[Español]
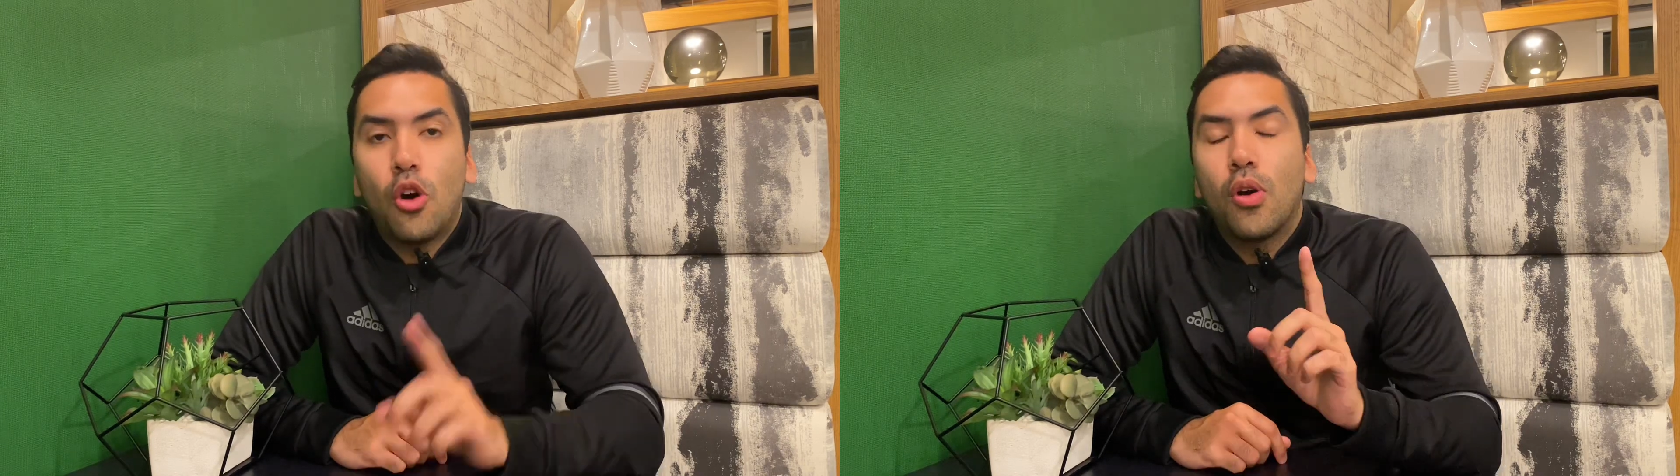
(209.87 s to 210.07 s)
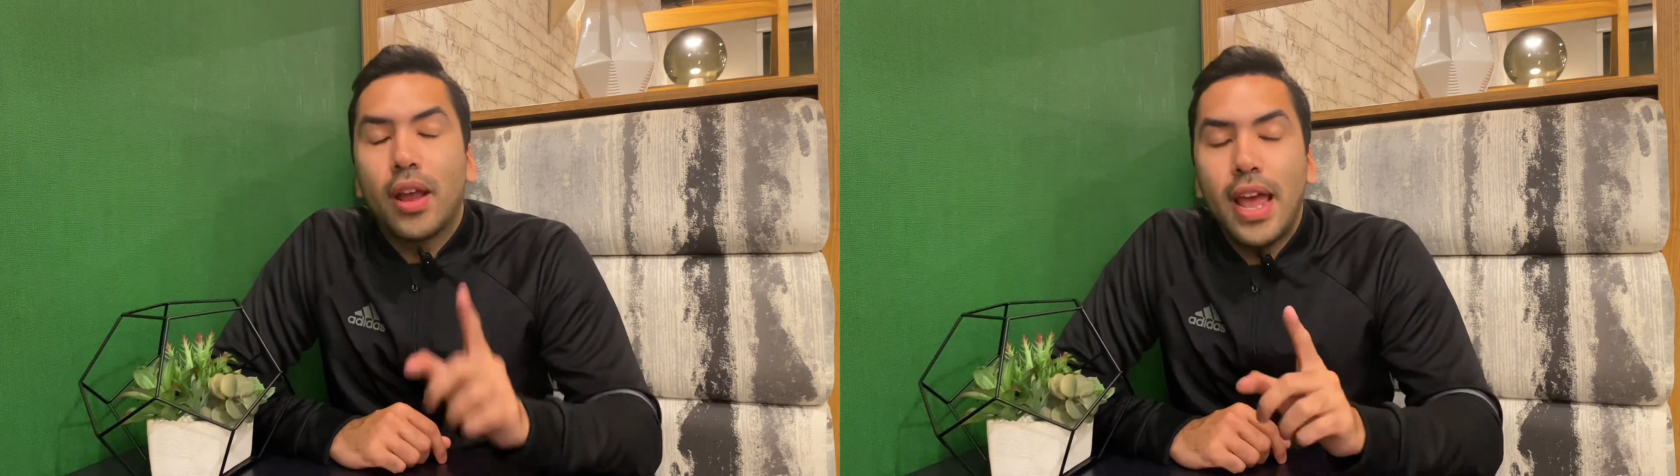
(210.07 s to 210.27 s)

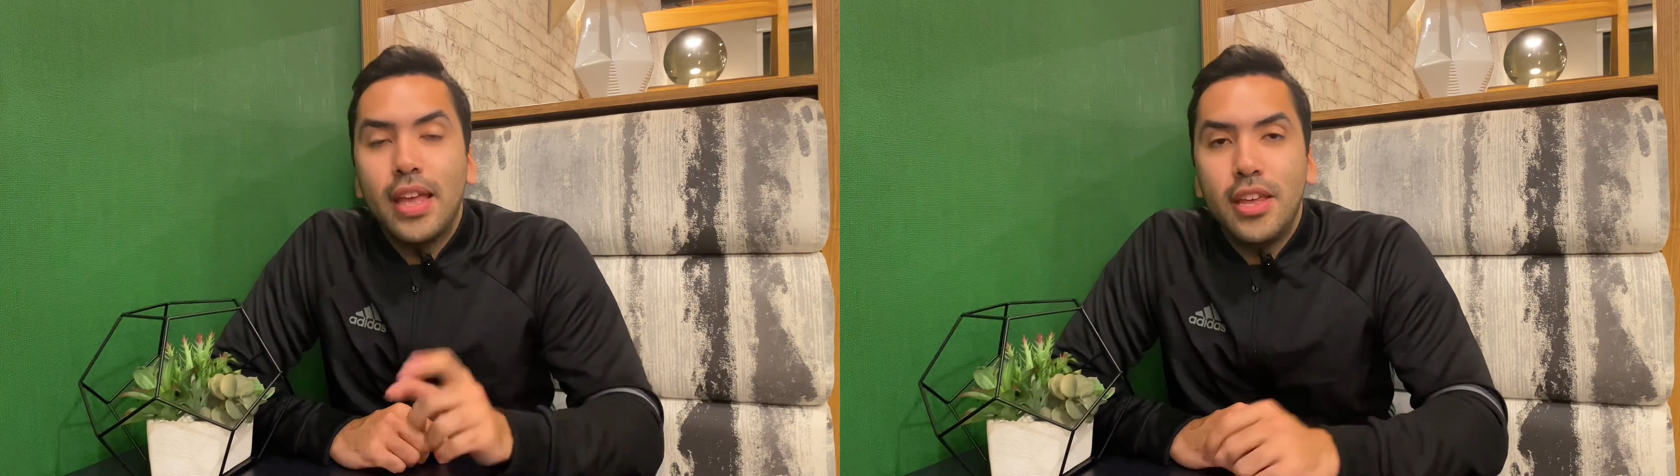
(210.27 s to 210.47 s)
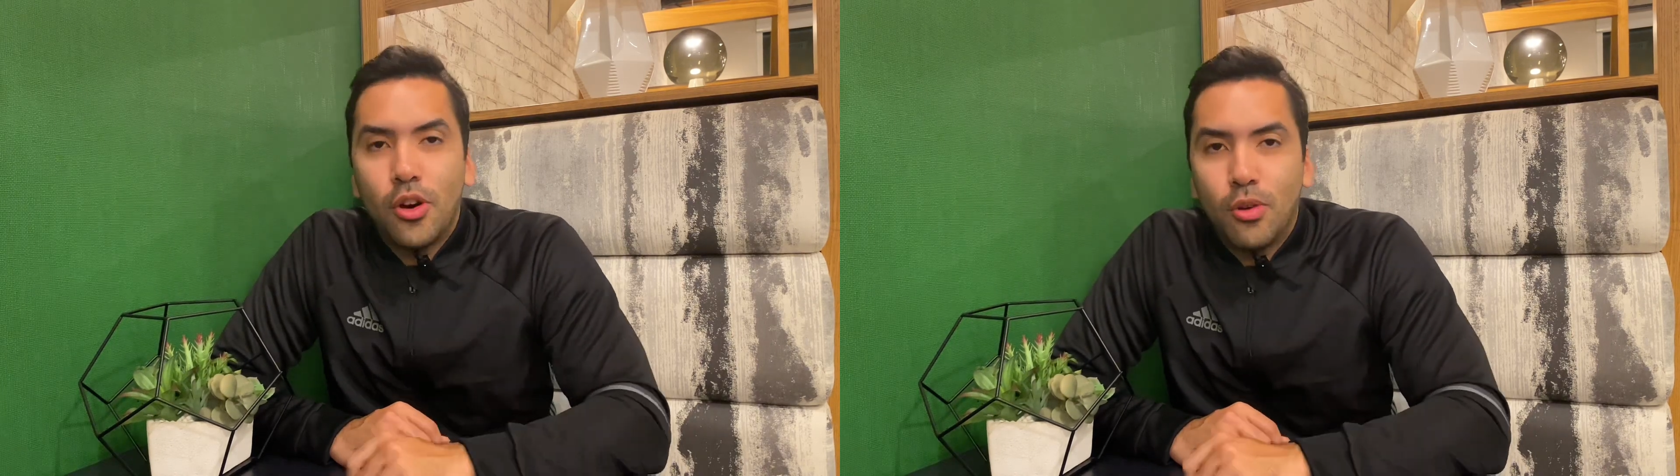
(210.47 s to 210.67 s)
Oh,
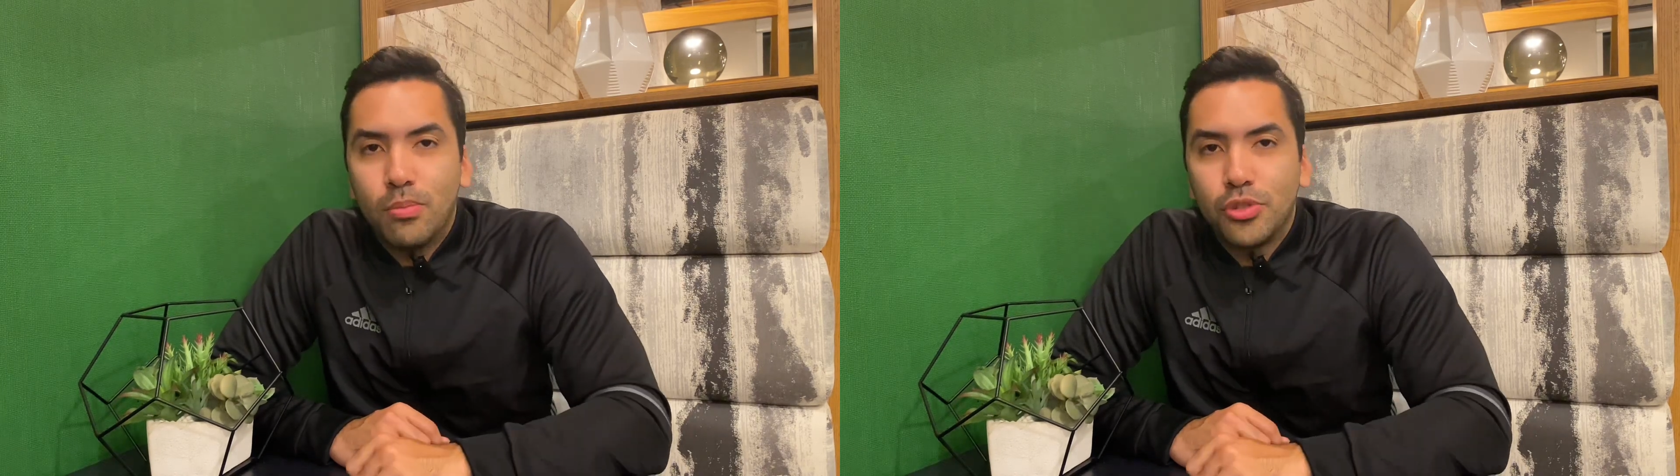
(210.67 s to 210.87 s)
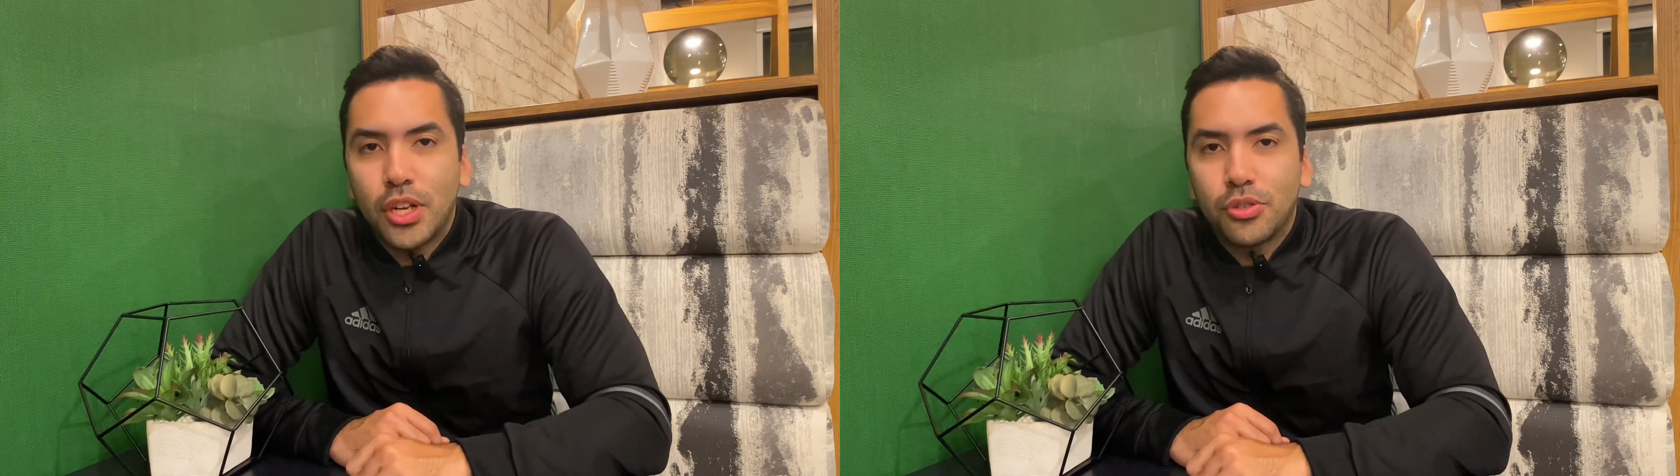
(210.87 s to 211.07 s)
GAYO,
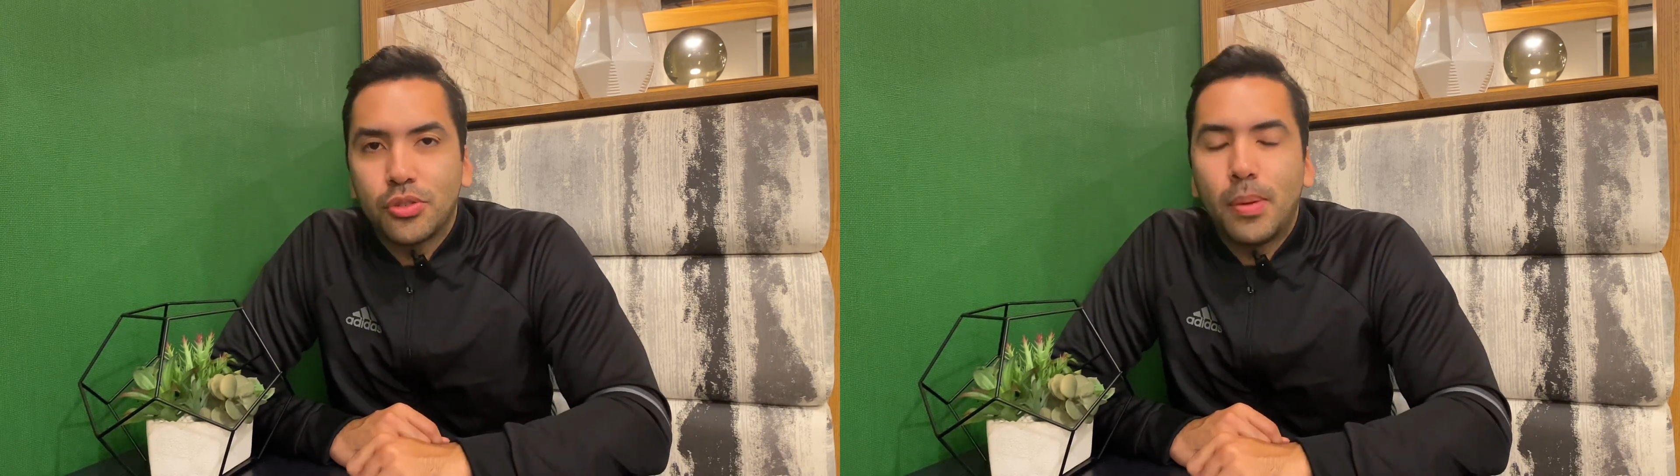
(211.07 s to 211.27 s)
muchachos,